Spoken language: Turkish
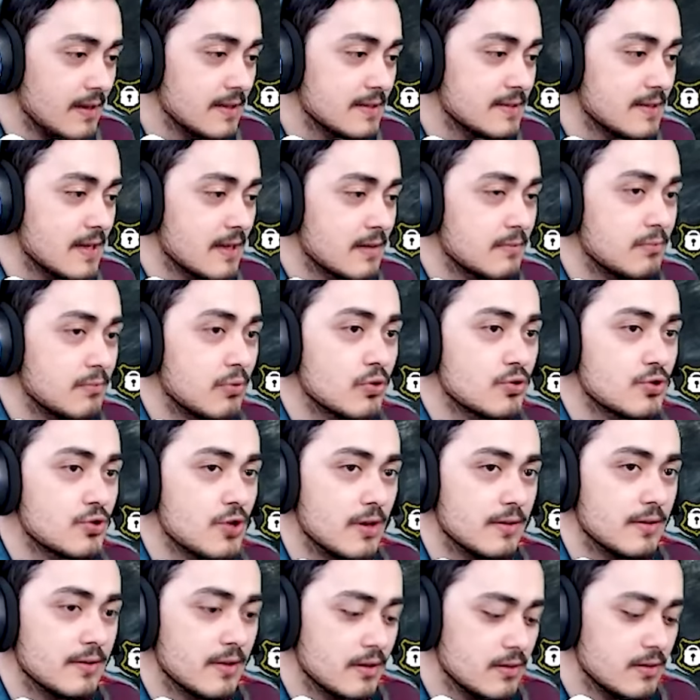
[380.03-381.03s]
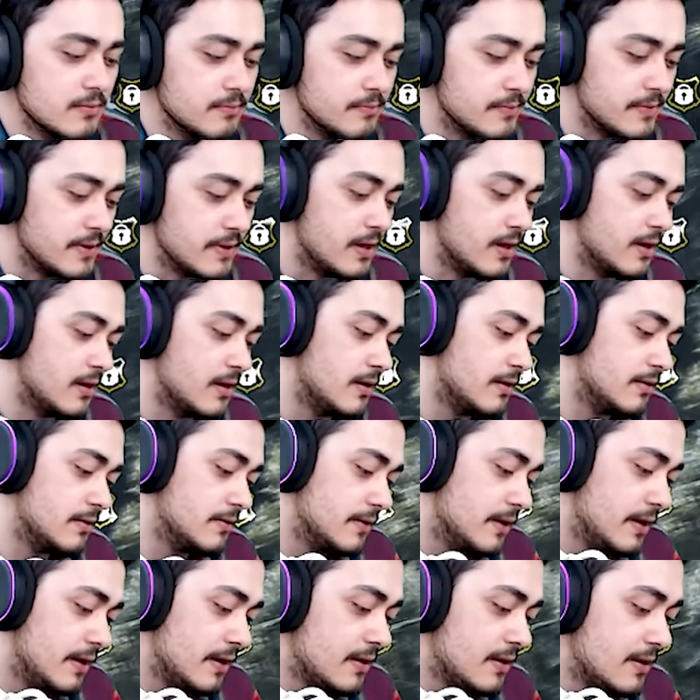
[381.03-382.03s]
desek boş anladın mı ya?
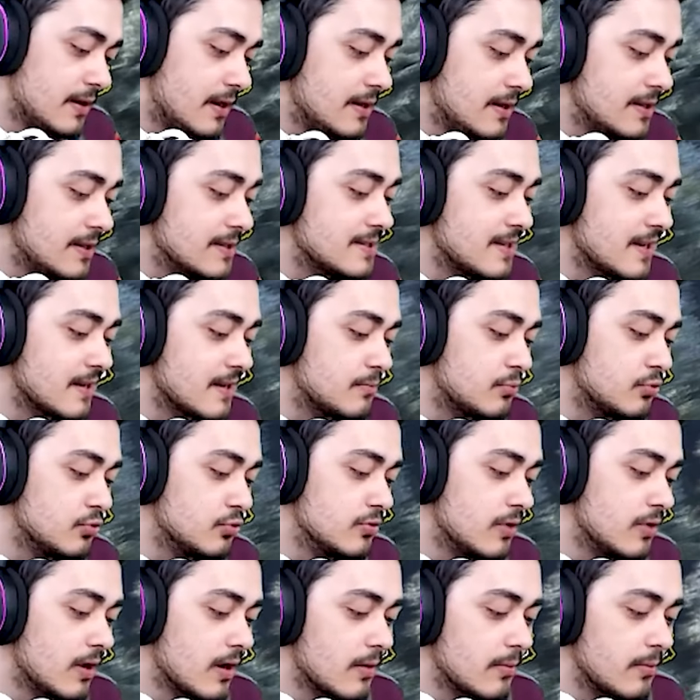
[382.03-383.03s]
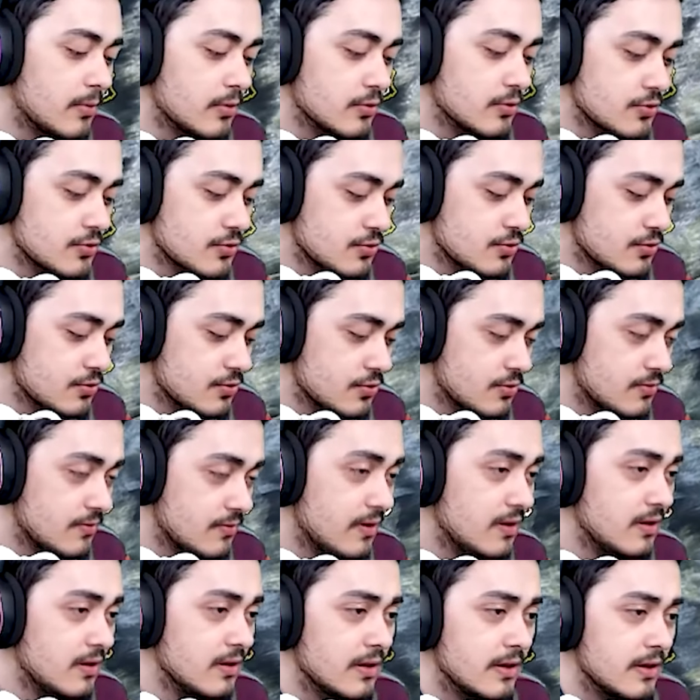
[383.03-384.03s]
Ne, ne desek bunlara boş.
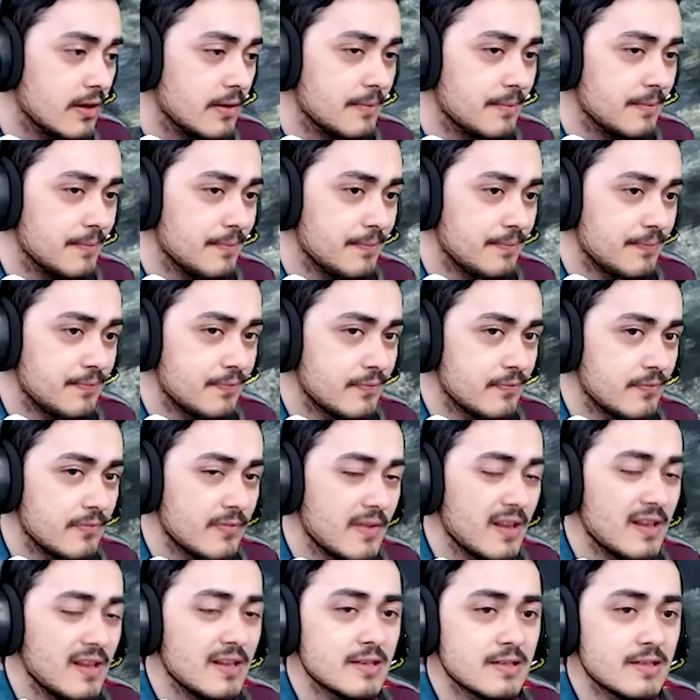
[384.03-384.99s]
Vallahi. Ne